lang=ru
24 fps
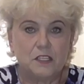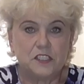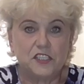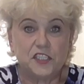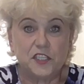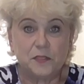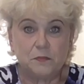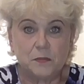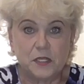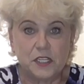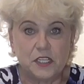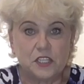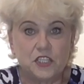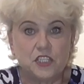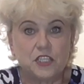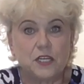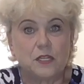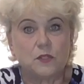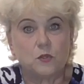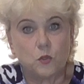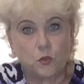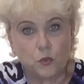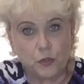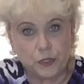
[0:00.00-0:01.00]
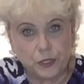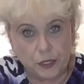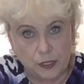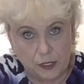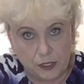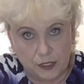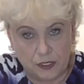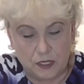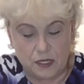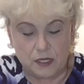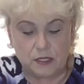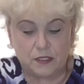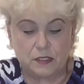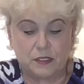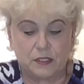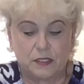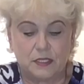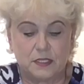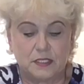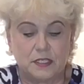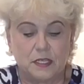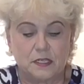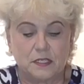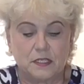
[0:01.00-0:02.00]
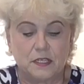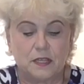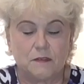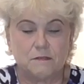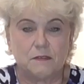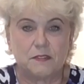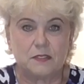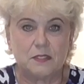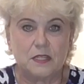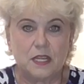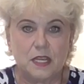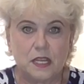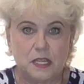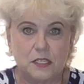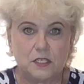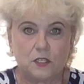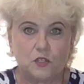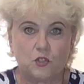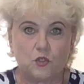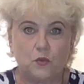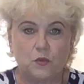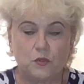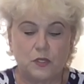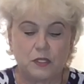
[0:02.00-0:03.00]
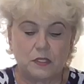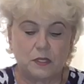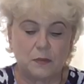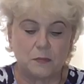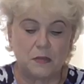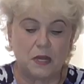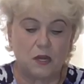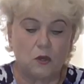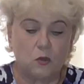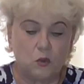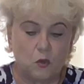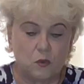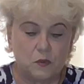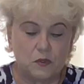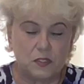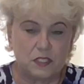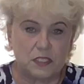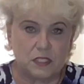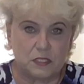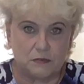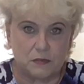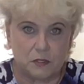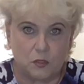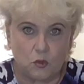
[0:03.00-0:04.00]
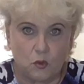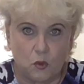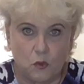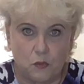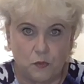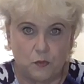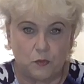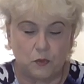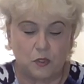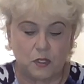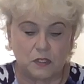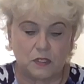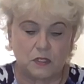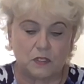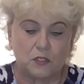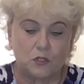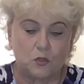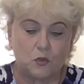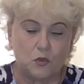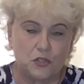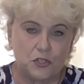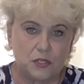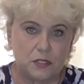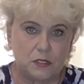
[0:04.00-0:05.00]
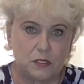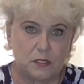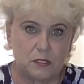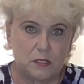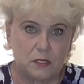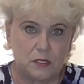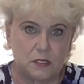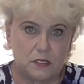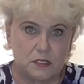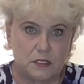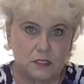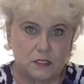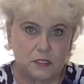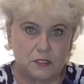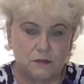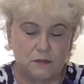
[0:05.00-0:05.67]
чем грешат другие некоторые сорта. Вы знаете, что вот эта махровость цветов, вот эта срощенность